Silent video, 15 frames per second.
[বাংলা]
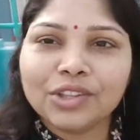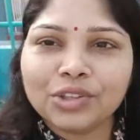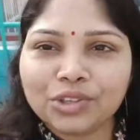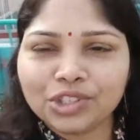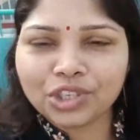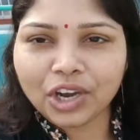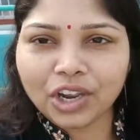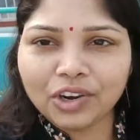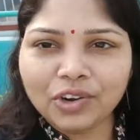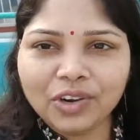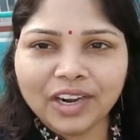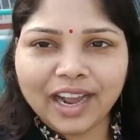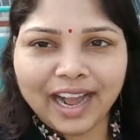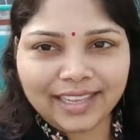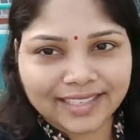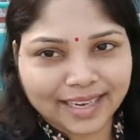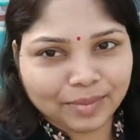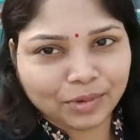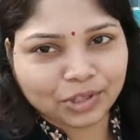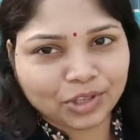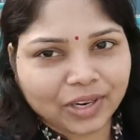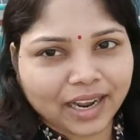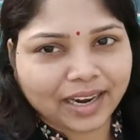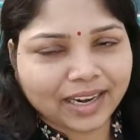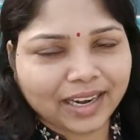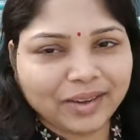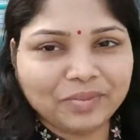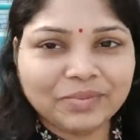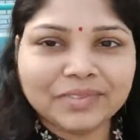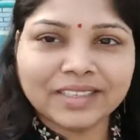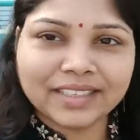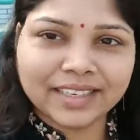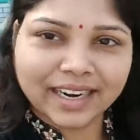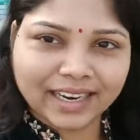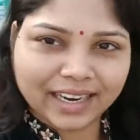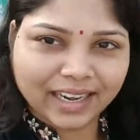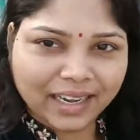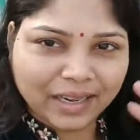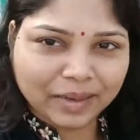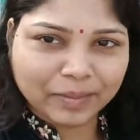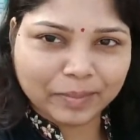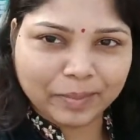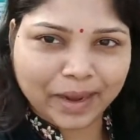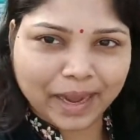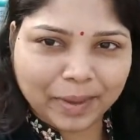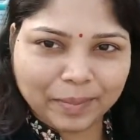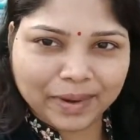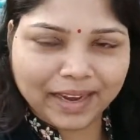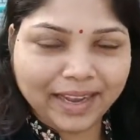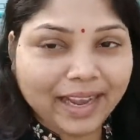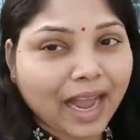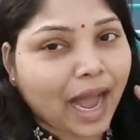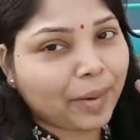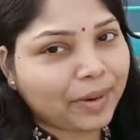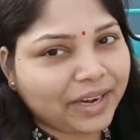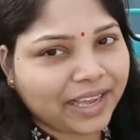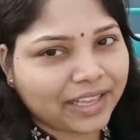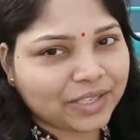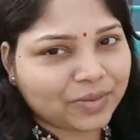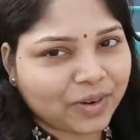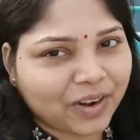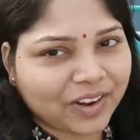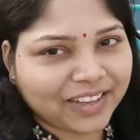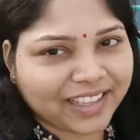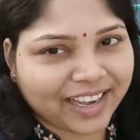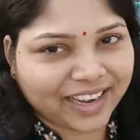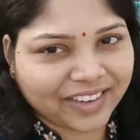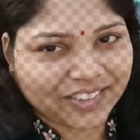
তো চলো আজকের মতো রাখলাম টাটা বাই বাই আবার নেক্সট ব্লগে দেখা